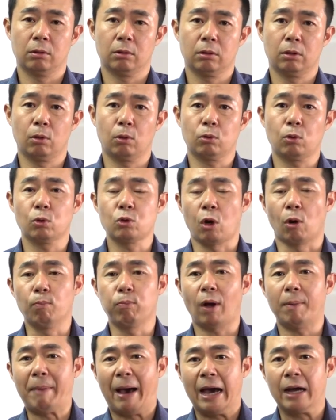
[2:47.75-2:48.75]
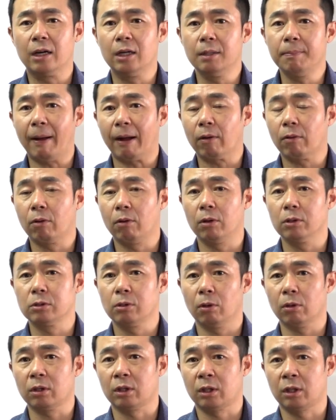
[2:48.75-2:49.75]
그리고 또 정부가 말을
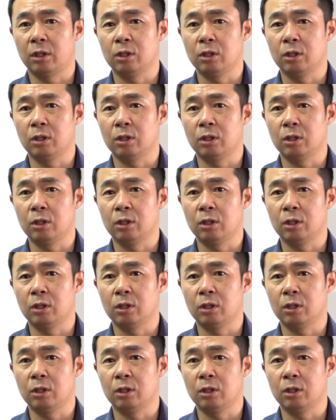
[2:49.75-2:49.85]
바꿔서